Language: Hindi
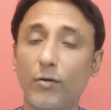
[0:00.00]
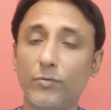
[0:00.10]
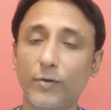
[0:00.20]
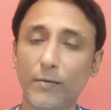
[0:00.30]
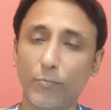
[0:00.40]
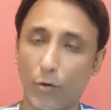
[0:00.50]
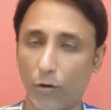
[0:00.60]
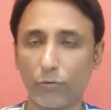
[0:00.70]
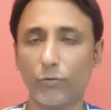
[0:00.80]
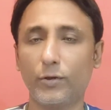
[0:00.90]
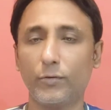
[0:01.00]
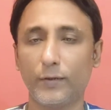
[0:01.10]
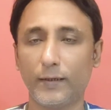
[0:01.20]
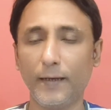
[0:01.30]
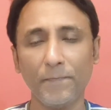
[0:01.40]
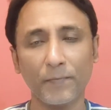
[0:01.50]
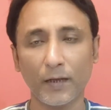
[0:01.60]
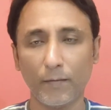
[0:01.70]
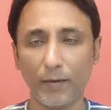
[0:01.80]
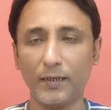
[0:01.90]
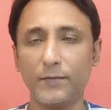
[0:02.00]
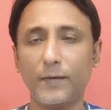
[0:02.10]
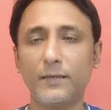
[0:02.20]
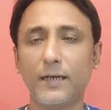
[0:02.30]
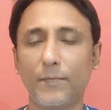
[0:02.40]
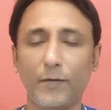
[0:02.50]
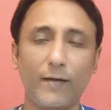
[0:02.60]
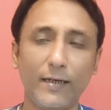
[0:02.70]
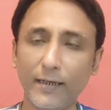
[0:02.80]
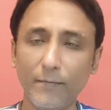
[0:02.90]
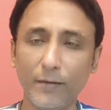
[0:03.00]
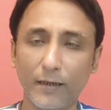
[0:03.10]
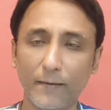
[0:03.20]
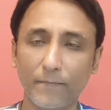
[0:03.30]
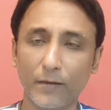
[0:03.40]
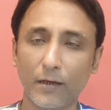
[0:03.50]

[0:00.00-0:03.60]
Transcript: आउट स्विंग बहुत हो रही होती है बनस्बत सामने वाली टीम के